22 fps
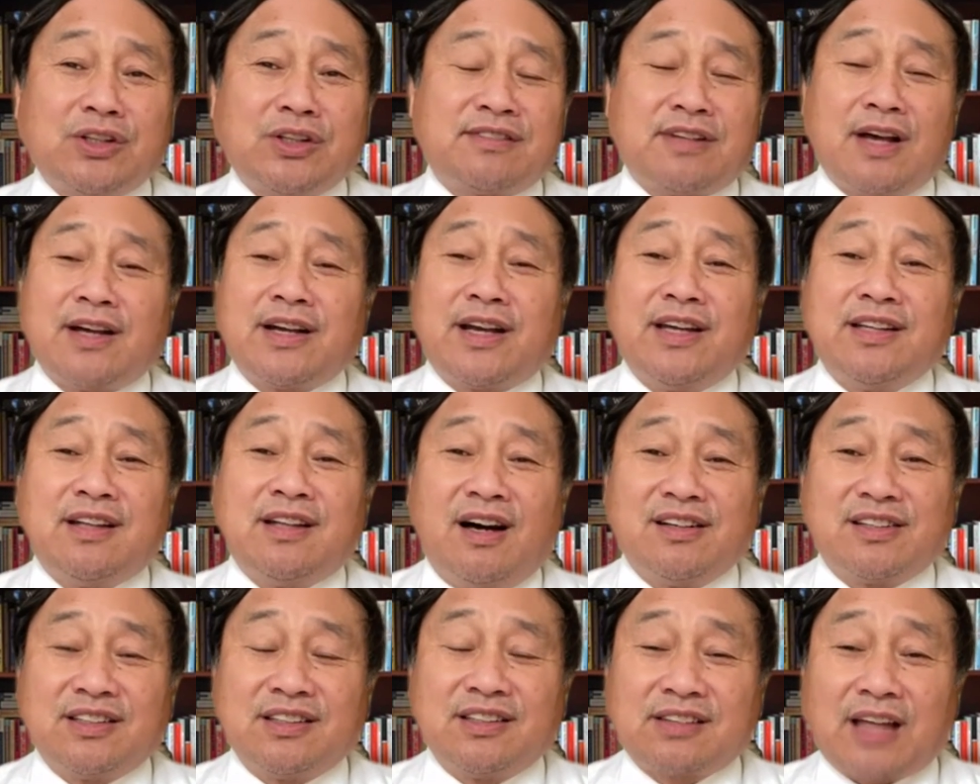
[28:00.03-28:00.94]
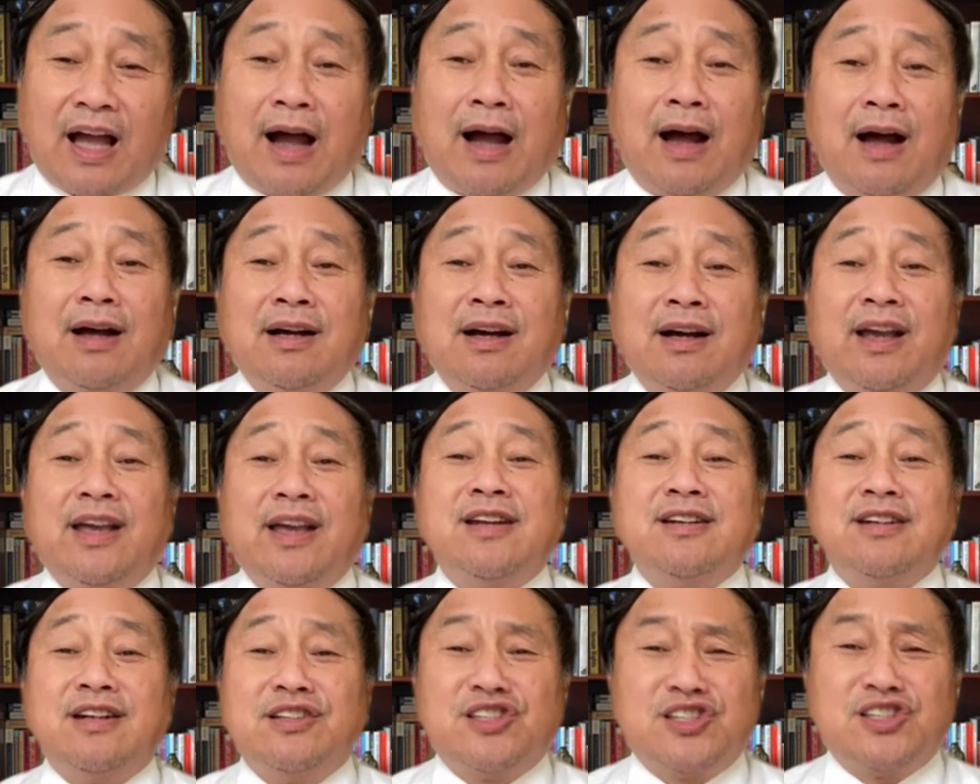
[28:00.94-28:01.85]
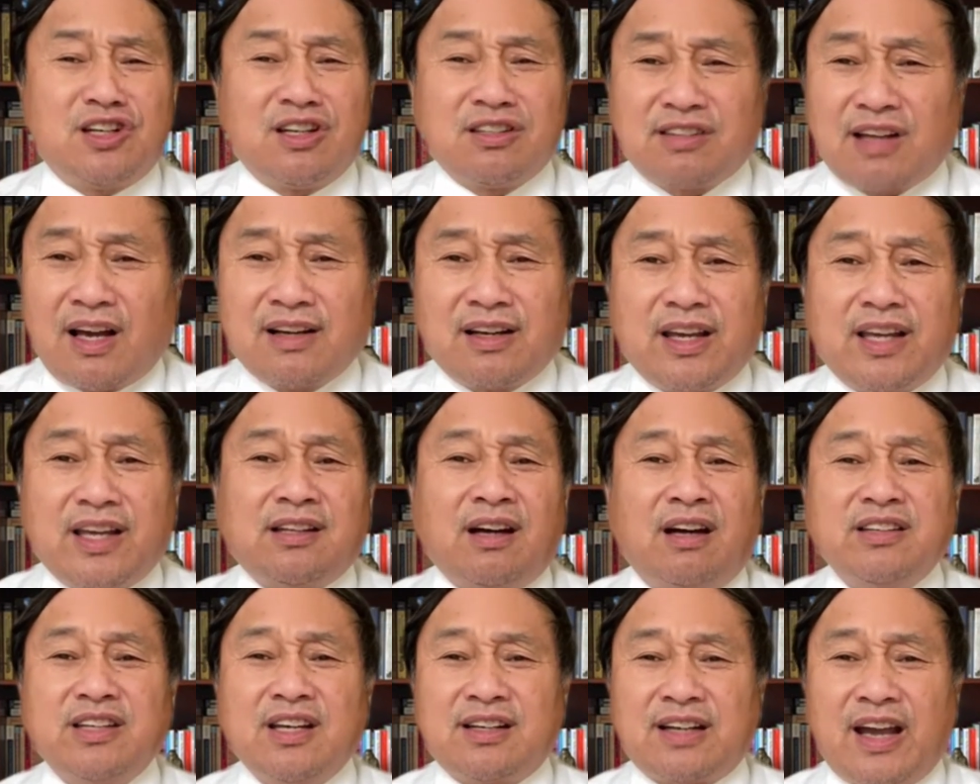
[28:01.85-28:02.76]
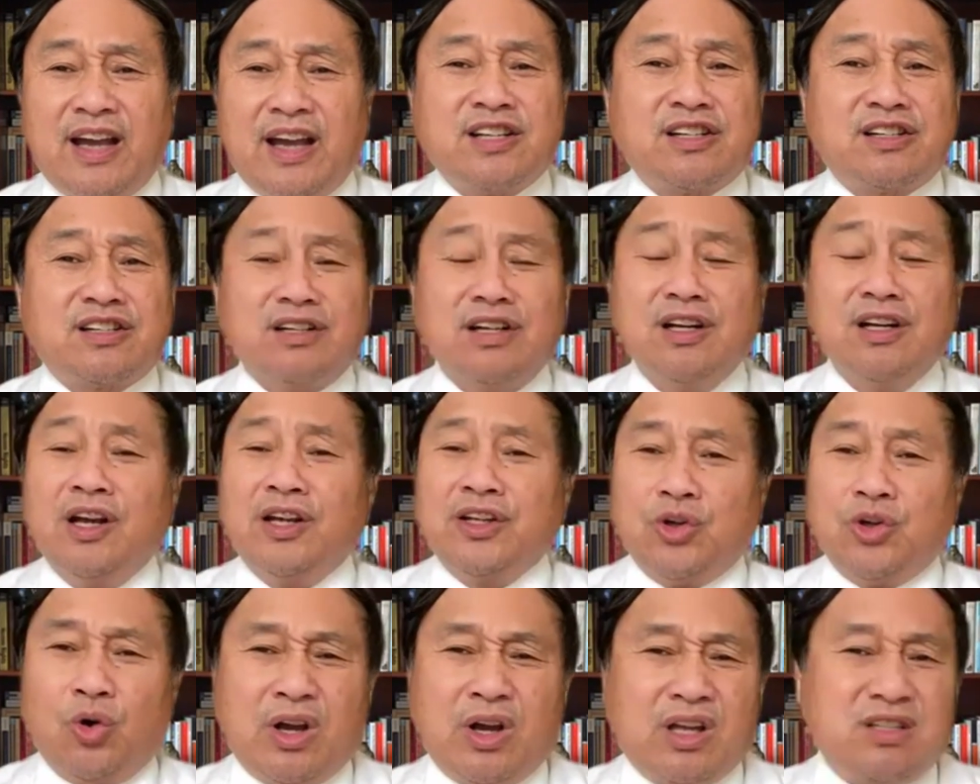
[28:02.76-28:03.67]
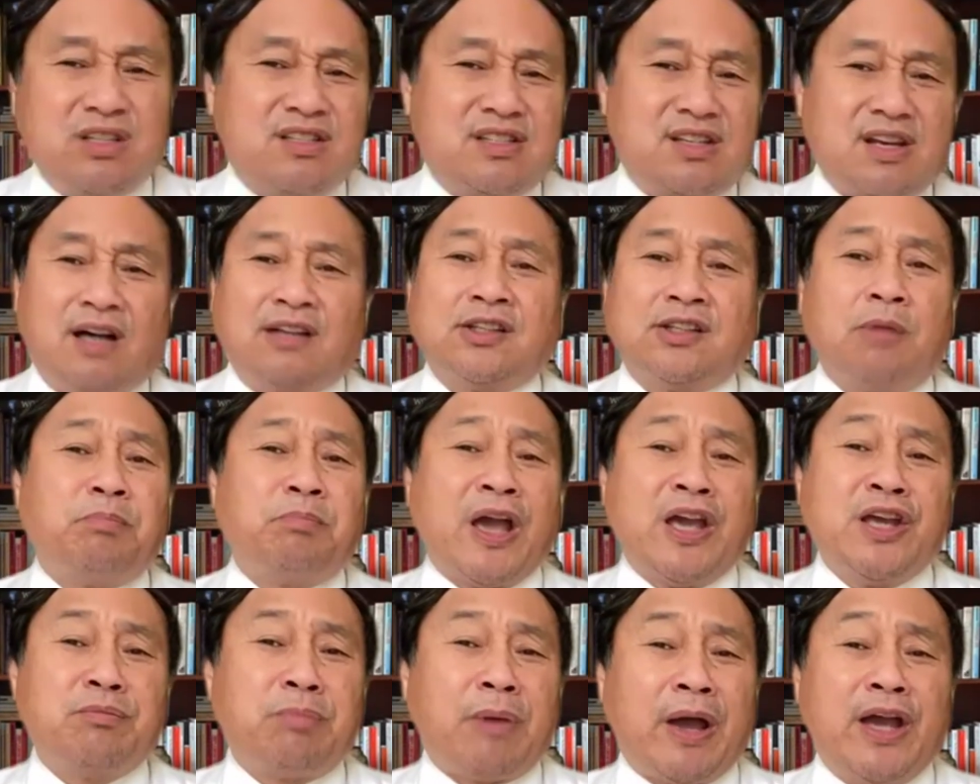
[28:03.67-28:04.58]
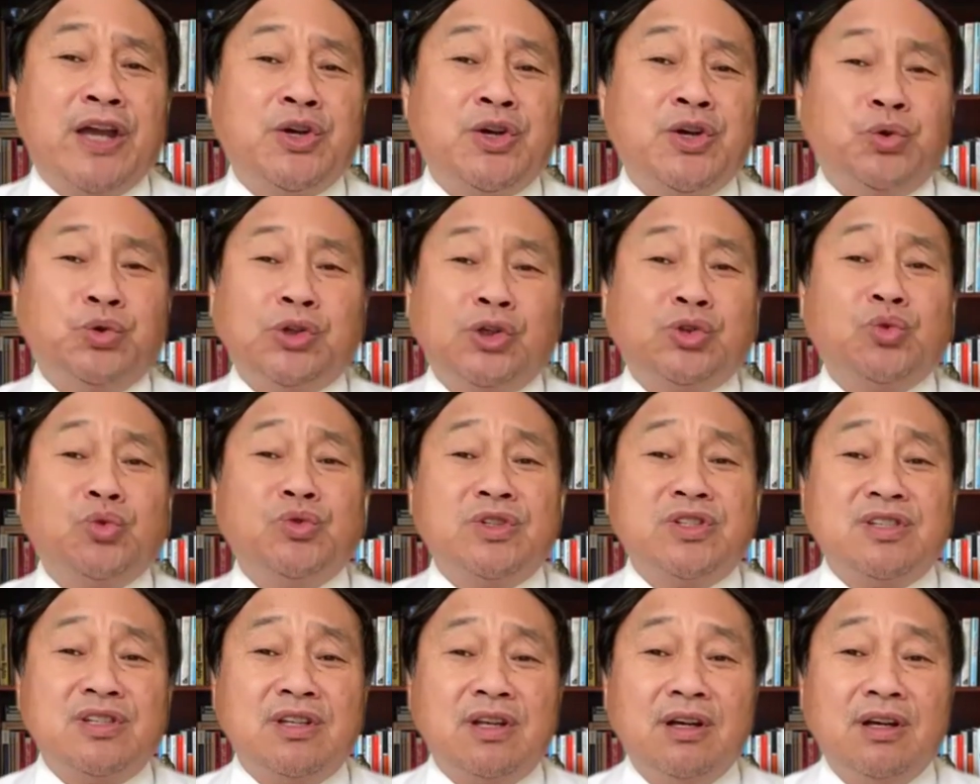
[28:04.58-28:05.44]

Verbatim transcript: 的三 K 党是打黑人。其实三 K 党一开始有很强的白排犹的动机。